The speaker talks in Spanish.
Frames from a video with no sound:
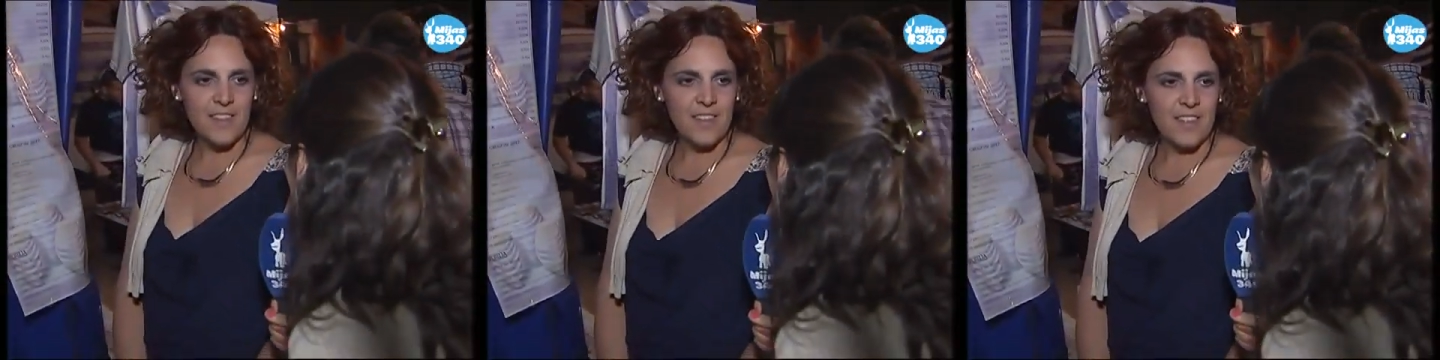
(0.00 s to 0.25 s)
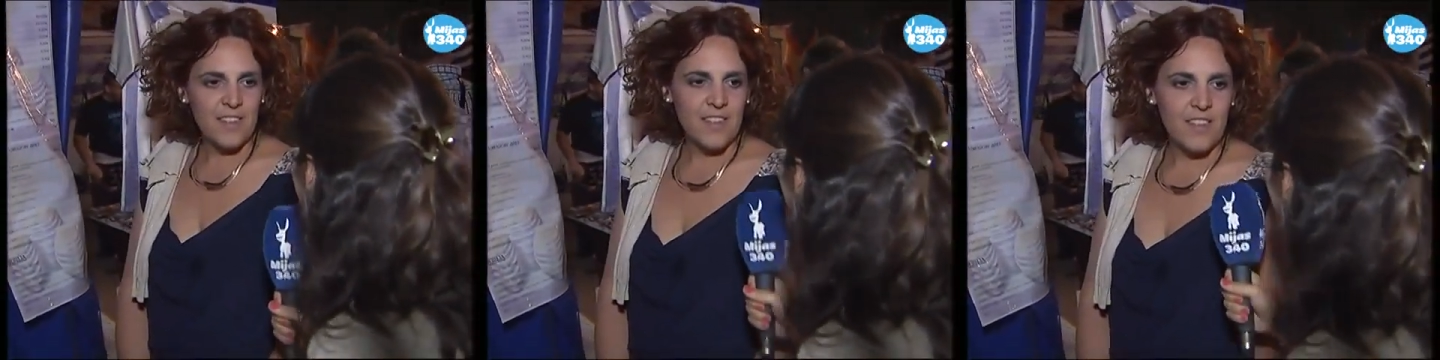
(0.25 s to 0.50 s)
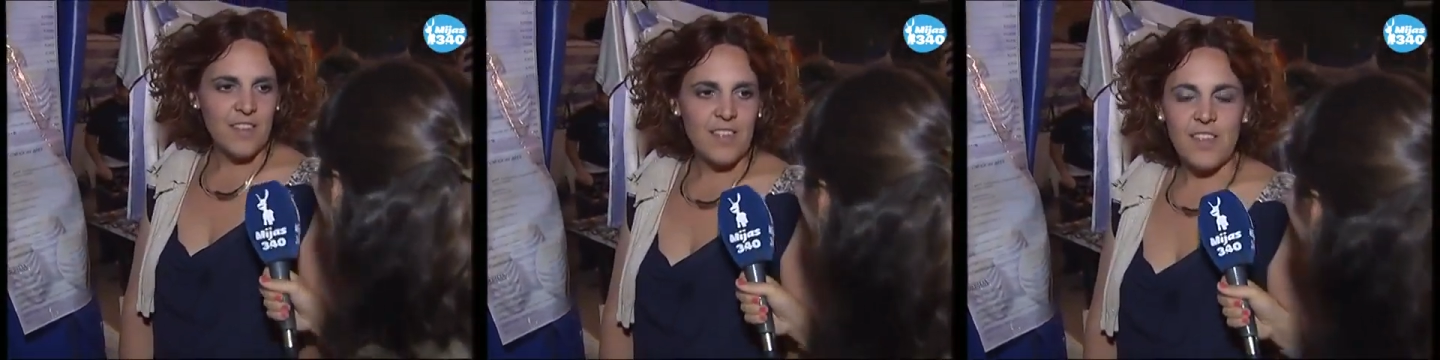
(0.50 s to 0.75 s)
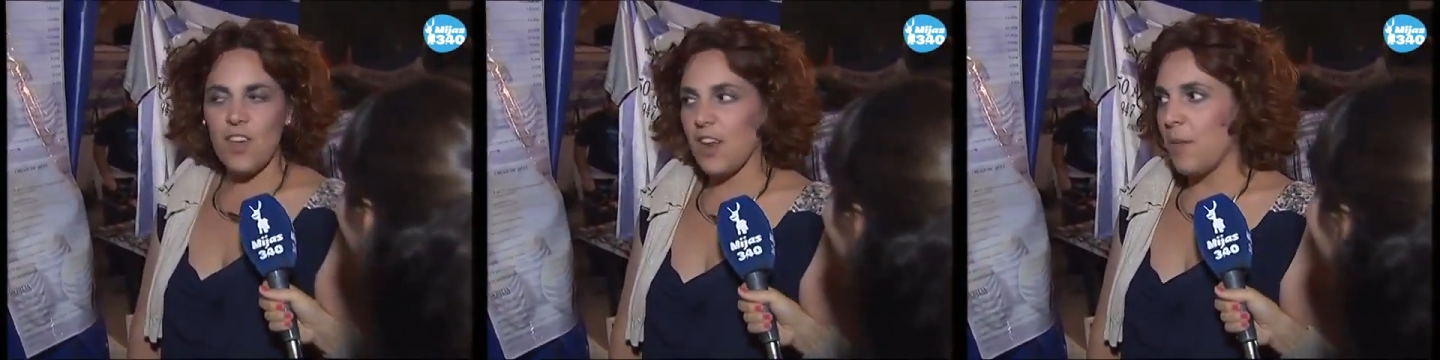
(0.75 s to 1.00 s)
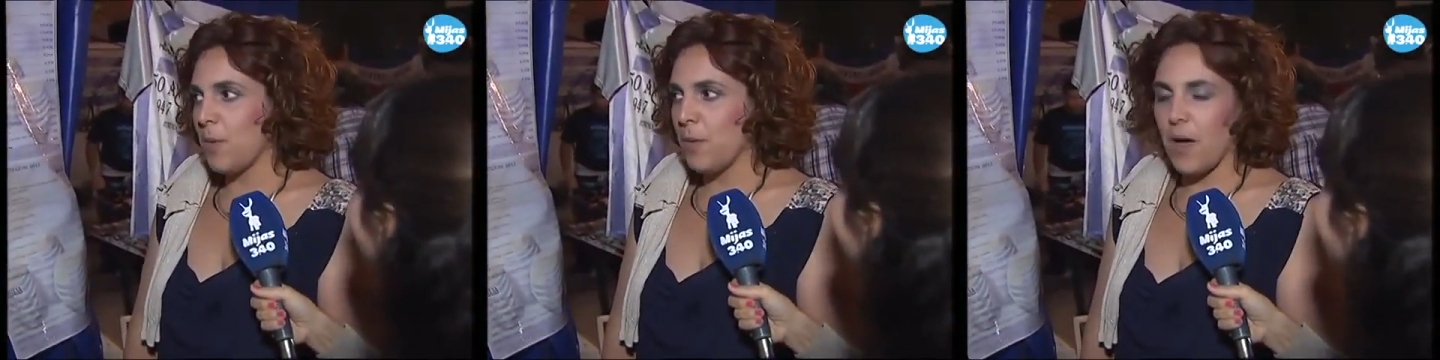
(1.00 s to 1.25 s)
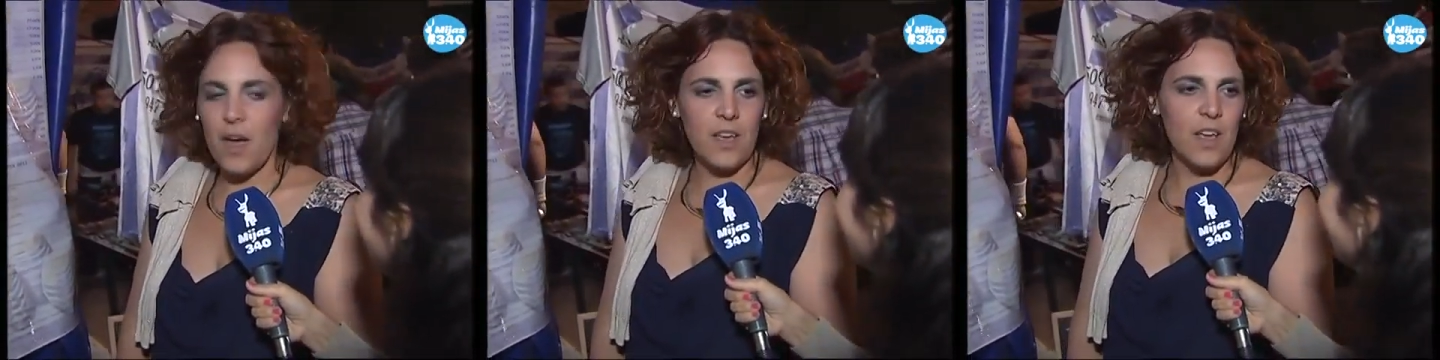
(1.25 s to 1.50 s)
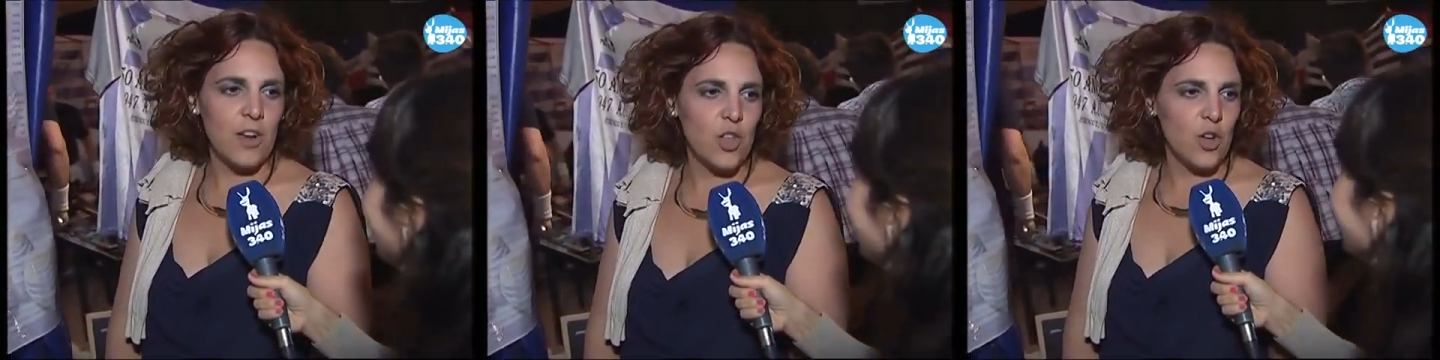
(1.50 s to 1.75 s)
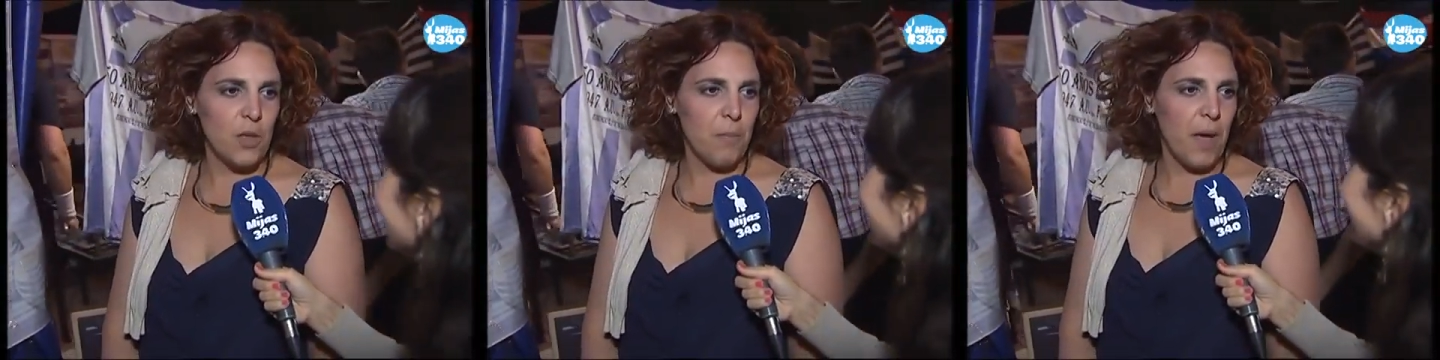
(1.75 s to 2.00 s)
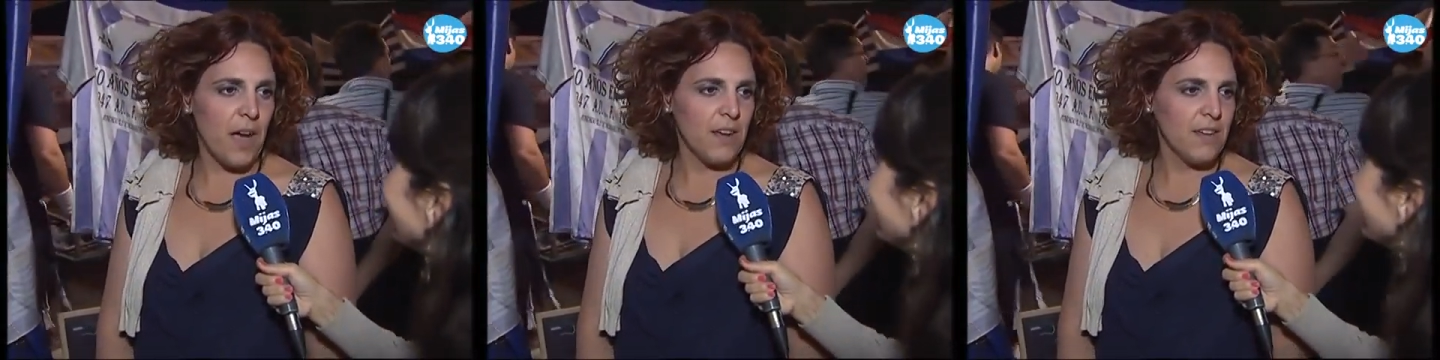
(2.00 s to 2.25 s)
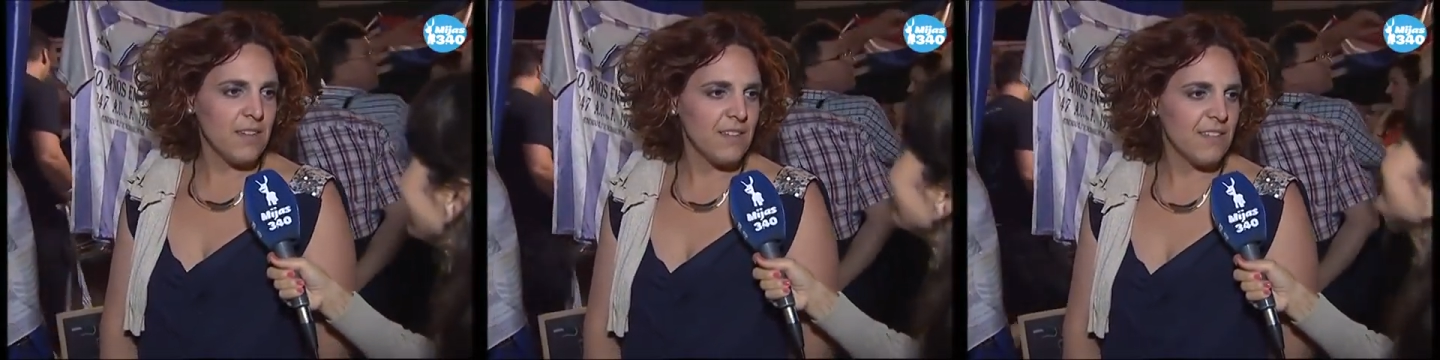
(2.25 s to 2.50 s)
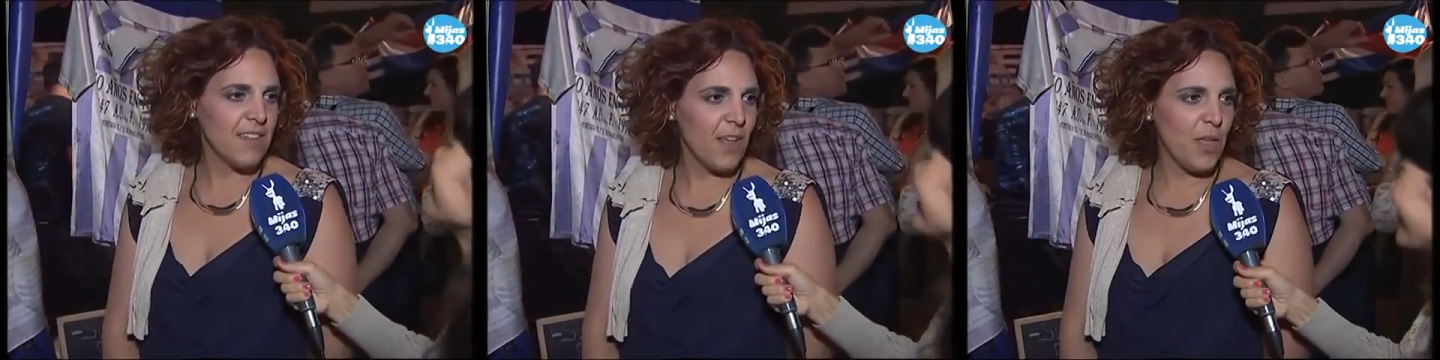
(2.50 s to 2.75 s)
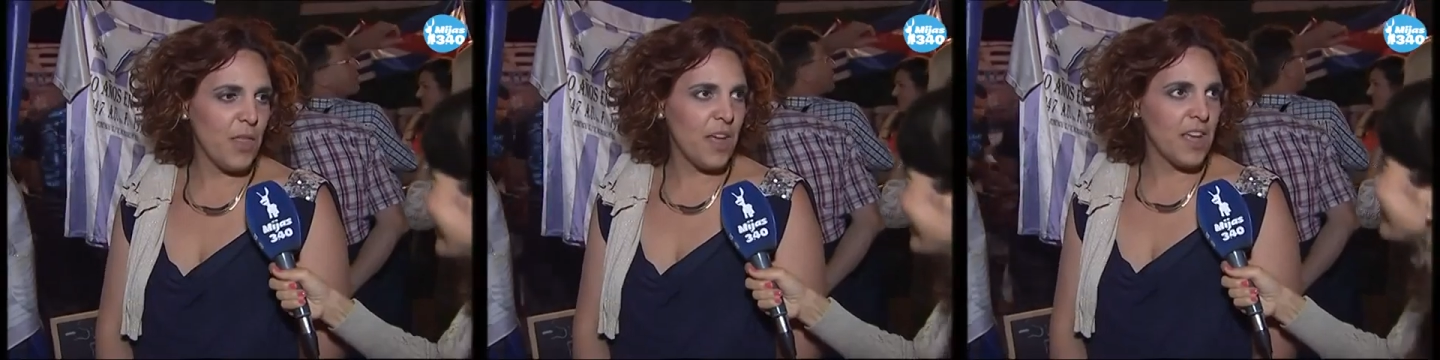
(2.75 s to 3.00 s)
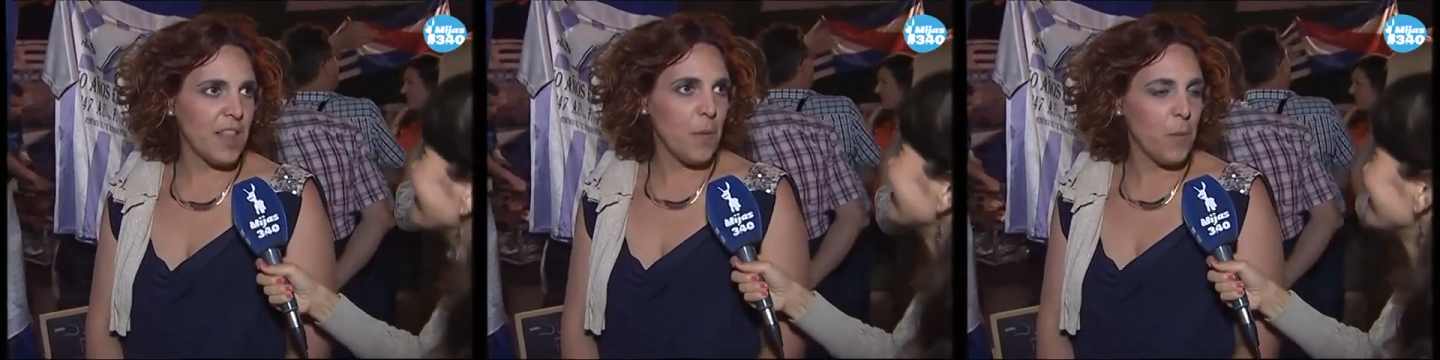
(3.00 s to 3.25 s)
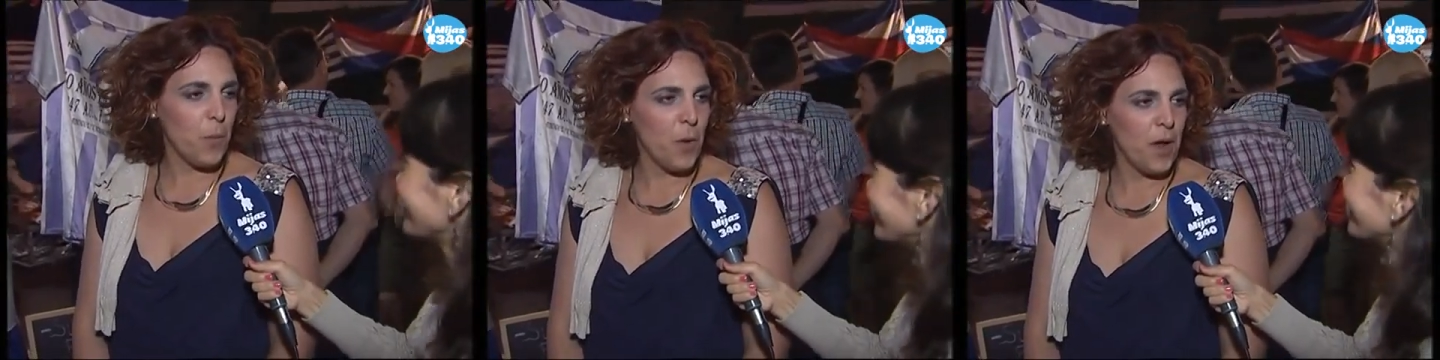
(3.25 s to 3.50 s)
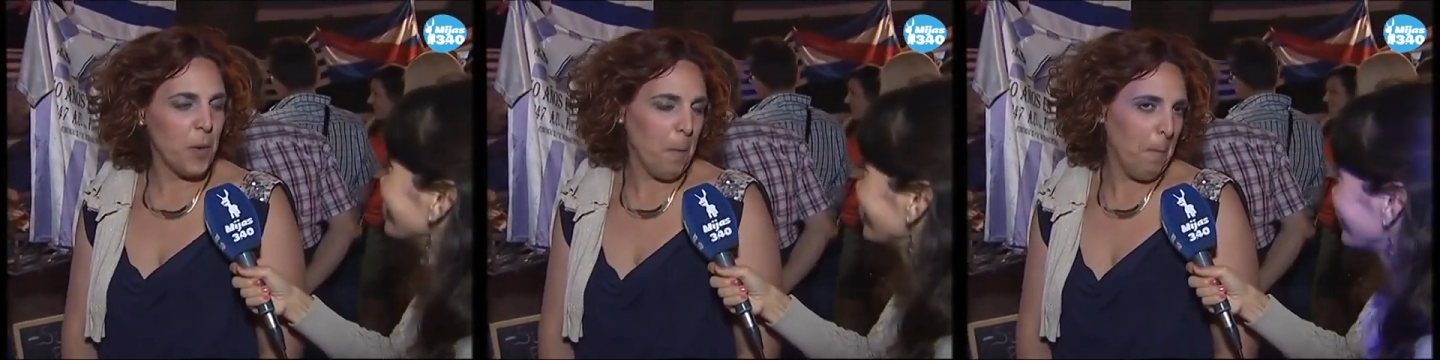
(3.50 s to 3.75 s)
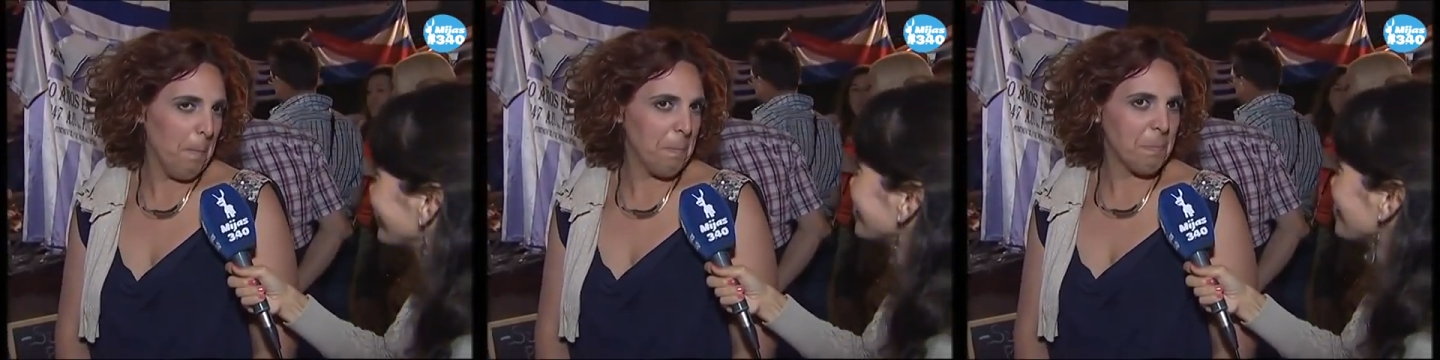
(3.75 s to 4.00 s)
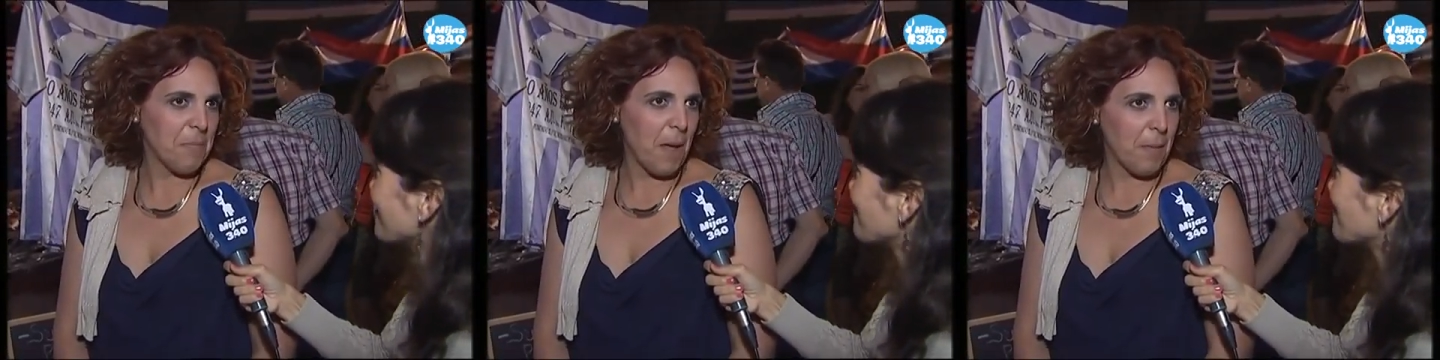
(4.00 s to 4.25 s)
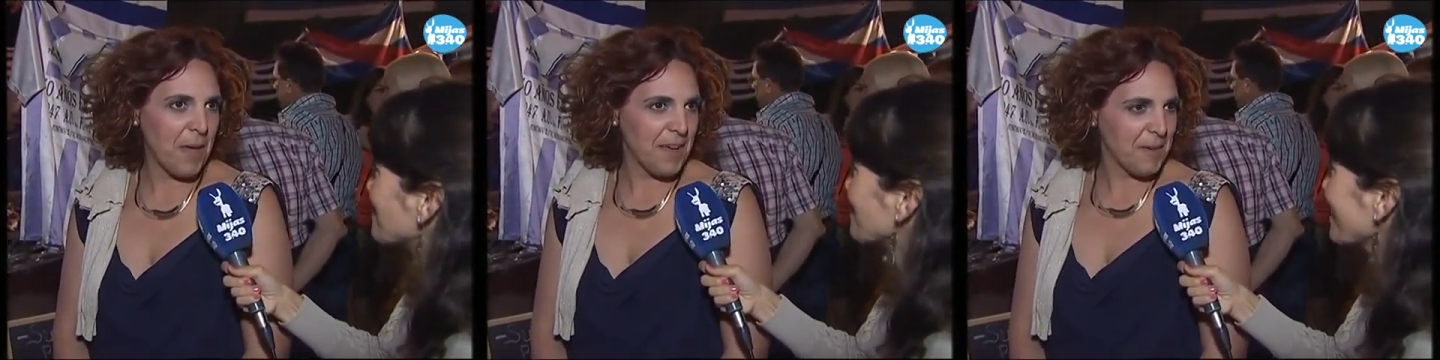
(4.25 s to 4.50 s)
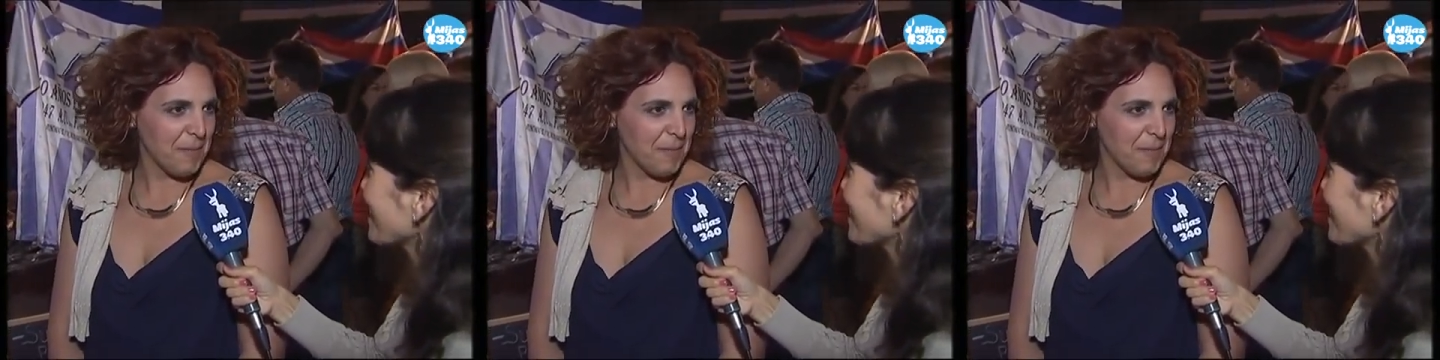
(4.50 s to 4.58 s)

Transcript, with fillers: de carne, ¿no? Y ahora probaba aquí el choripán, que dice que está muy bueno. A ver.